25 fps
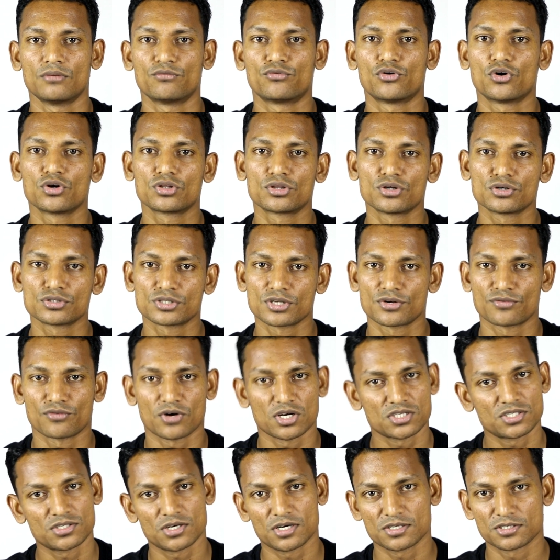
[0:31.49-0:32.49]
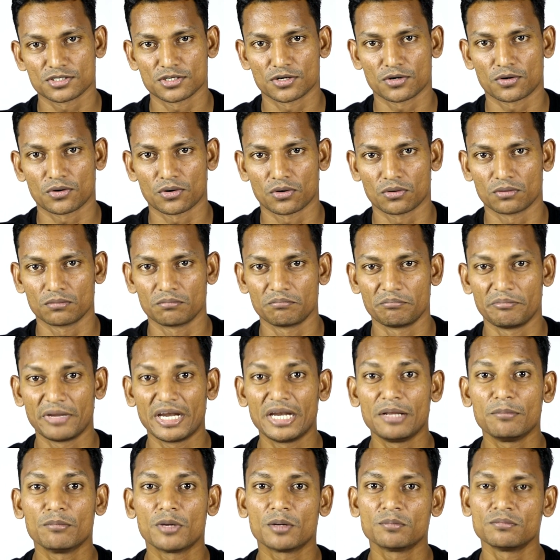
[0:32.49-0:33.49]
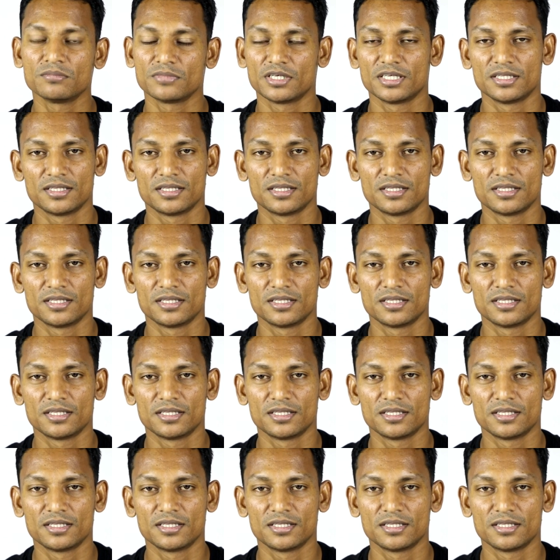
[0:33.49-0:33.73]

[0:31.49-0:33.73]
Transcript: ஃபோர் தௌசண்ட் வாட்ச் ஹார்ஸ் இருக்கணும் மினிமம்